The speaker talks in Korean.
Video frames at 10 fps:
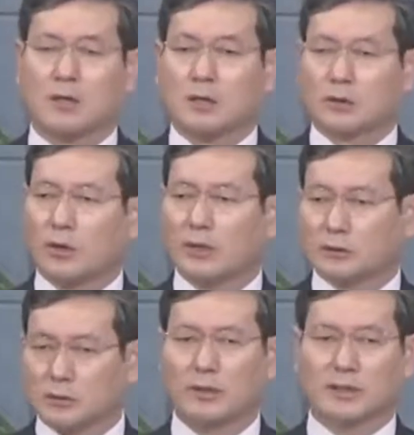교회
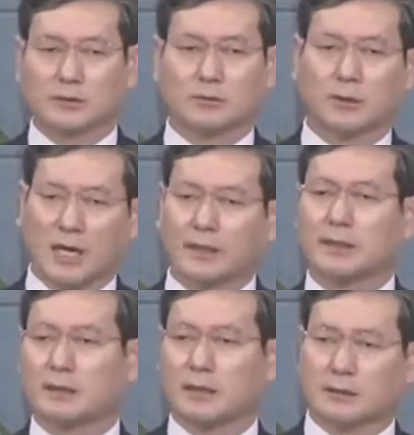들어와 있어도
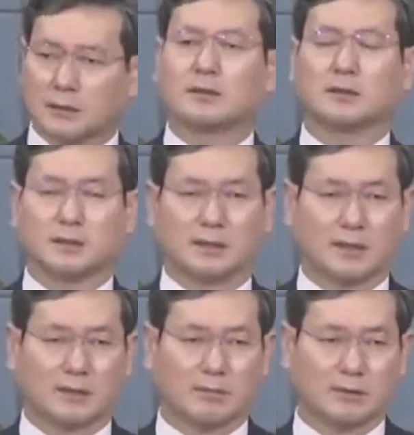하나님과 끊어진
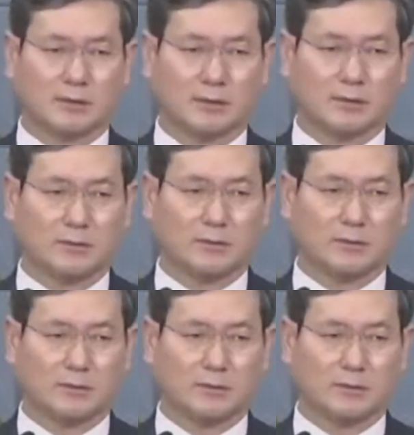사람이 있어요.